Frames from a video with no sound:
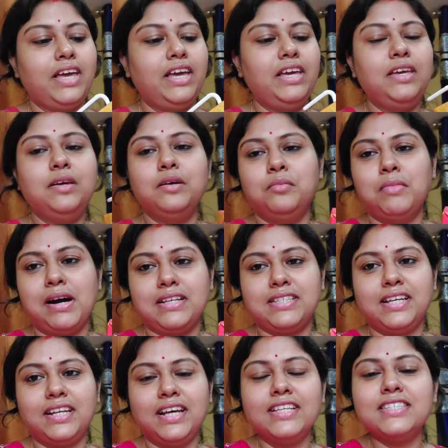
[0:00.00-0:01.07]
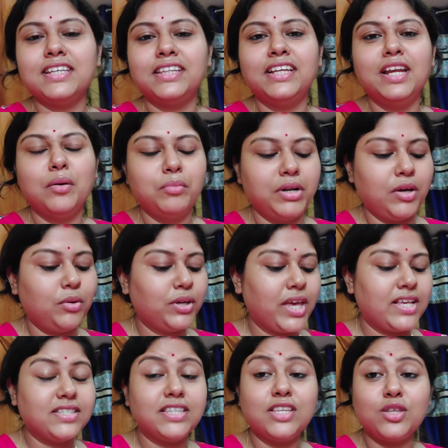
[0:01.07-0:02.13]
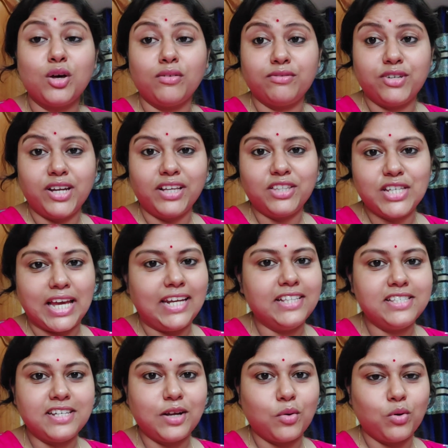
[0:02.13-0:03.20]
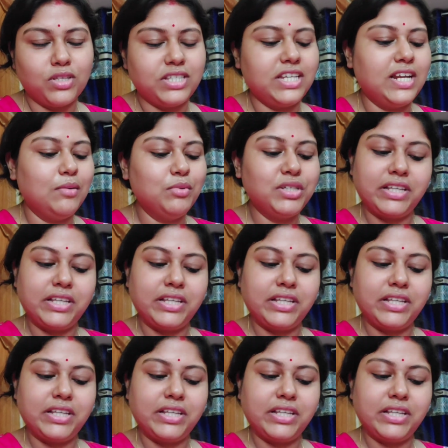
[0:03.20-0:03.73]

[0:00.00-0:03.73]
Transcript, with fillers: এই মাজাটা যেদিন আমরা গেস দ্য সফট ড্রিঙ্ক চ্যালেঞ্জটা করেছিলাম